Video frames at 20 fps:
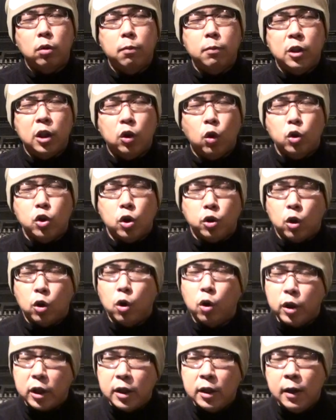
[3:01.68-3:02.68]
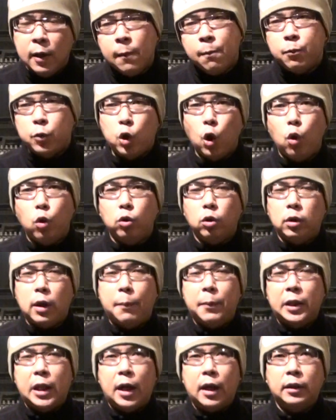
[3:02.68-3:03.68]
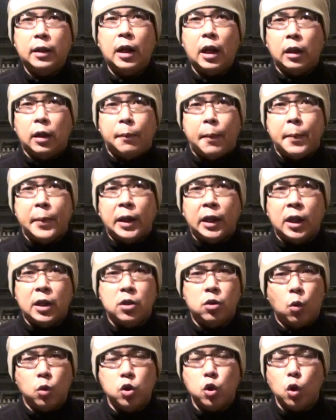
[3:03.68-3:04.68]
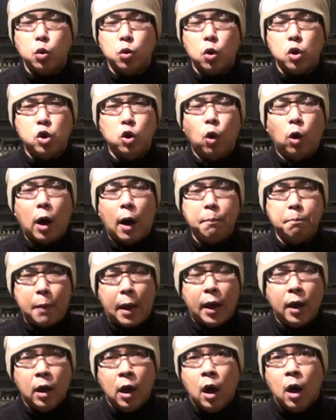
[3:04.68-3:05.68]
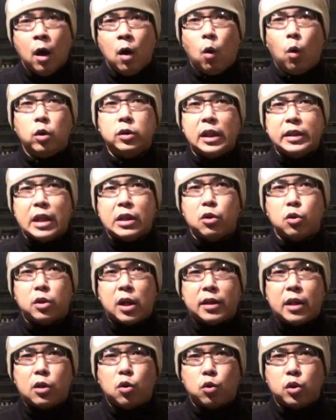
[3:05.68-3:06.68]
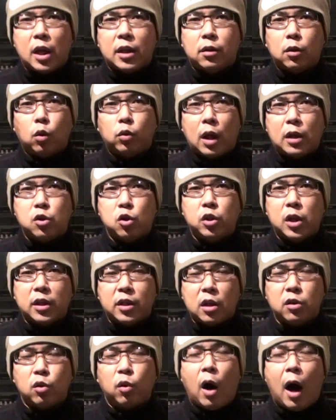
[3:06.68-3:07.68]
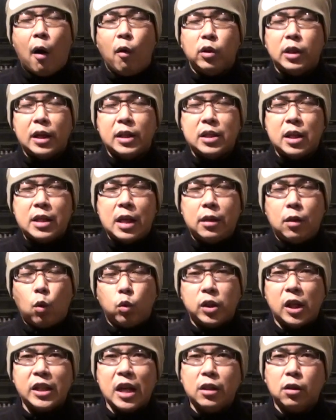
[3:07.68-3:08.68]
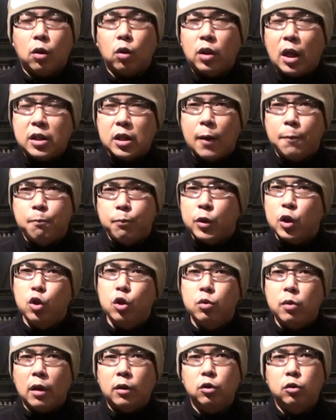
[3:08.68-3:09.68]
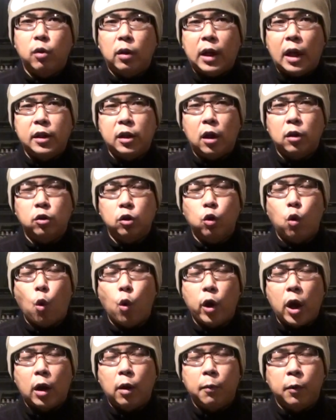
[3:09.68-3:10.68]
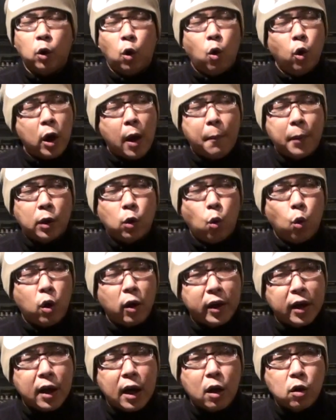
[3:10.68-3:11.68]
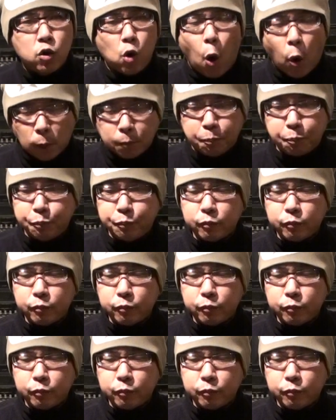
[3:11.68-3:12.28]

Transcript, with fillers: どもにどじょにろり今日の生だらなら生ままのガツをちょっとしごかんめおちゃちゃとちゃたとちゃっとたちょちゃちゃちょ青竹茶せんでおちゃちゃっとたちゃ来るわ来るわ何が来る荒野なものお山のおかけらこぞ